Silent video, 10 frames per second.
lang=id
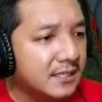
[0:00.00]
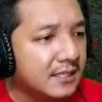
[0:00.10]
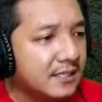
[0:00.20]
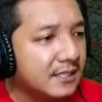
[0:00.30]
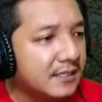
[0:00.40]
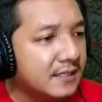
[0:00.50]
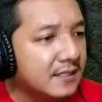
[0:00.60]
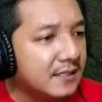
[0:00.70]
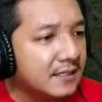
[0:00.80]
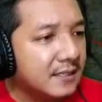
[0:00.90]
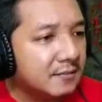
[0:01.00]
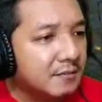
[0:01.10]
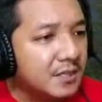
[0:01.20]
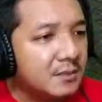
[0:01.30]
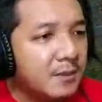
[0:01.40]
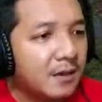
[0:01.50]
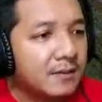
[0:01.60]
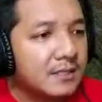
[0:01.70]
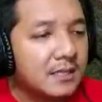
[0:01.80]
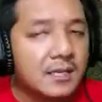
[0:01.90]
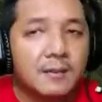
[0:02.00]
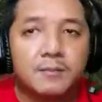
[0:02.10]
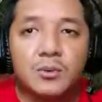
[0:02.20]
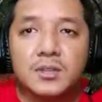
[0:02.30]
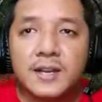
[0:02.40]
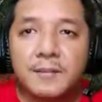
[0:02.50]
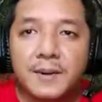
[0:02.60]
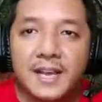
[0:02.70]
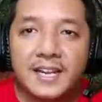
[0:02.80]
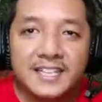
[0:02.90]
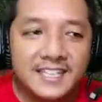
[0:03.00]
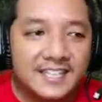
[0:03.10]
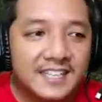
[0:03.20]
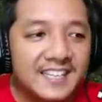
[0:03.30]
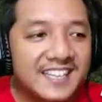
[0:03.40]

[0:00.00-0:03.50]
nih bis pariwisata Putra Pelangi